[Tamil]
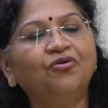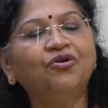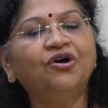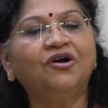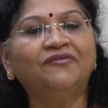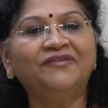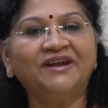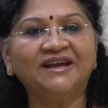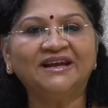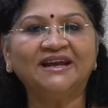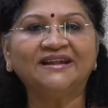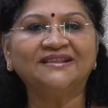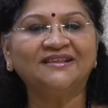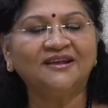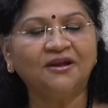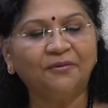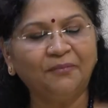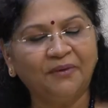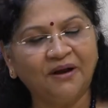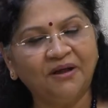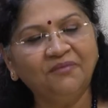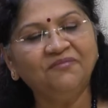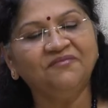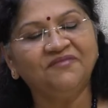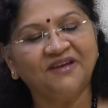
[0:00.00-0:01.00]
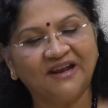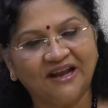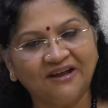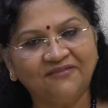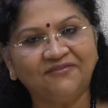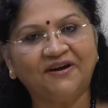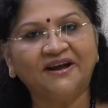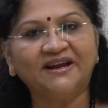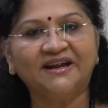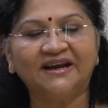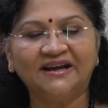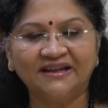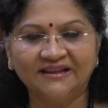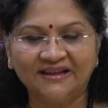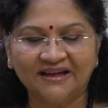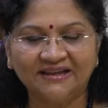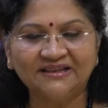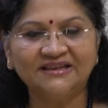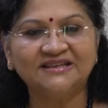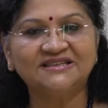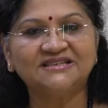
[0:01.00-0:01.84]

உங்கள் வீட்டில் திருமணம் விரைவாக எளிதாக